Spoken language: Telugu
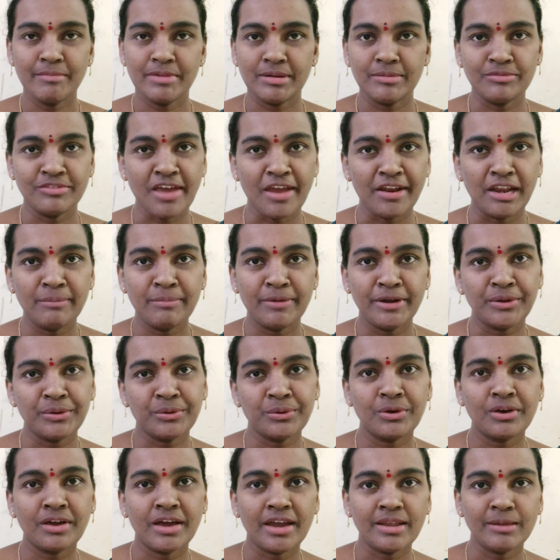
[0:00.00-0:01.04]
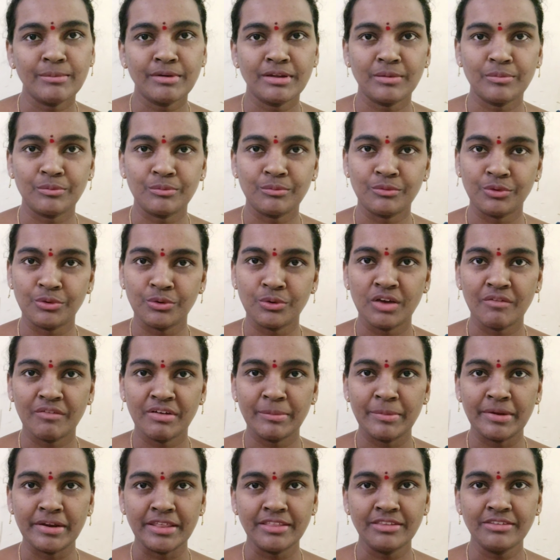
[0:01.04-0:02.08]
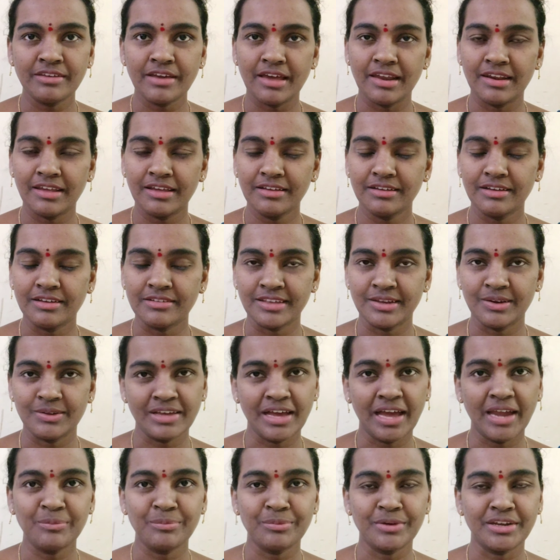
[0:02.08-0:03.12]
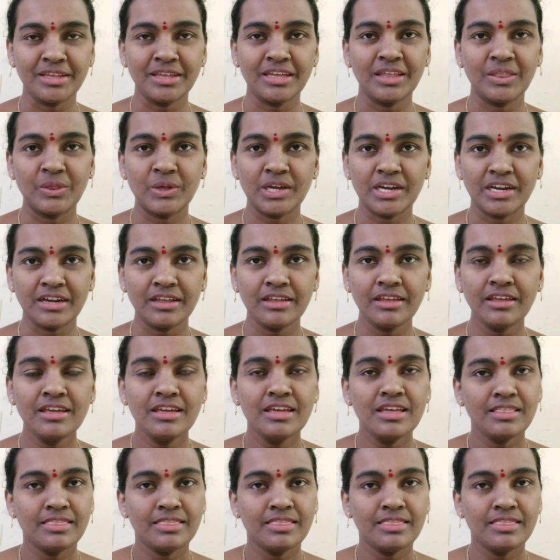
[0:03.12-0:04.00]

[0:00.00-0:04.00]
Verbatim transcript: మనం ఛానల్ పెట్టుకోగానే మనం గ్రో అవ్వడం అనేది చాలా అసలు కాని పని ఎందుకంటే